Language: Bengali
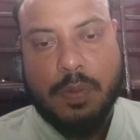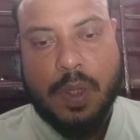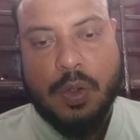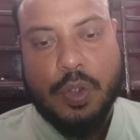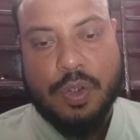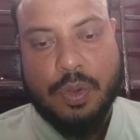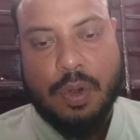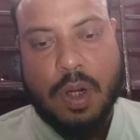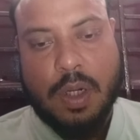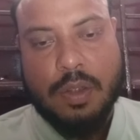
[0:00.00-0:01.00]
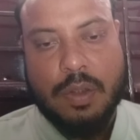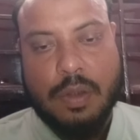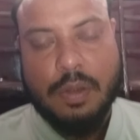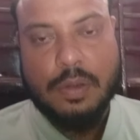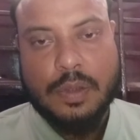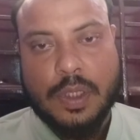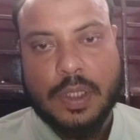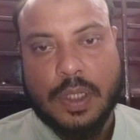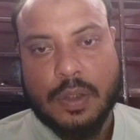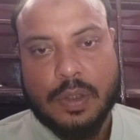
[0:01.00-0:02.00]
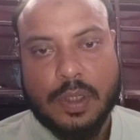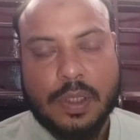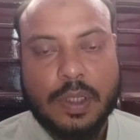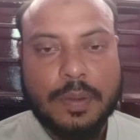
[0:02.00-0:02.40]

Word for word: ভালো কিছু করার জন্য চেষ্টা করতেছি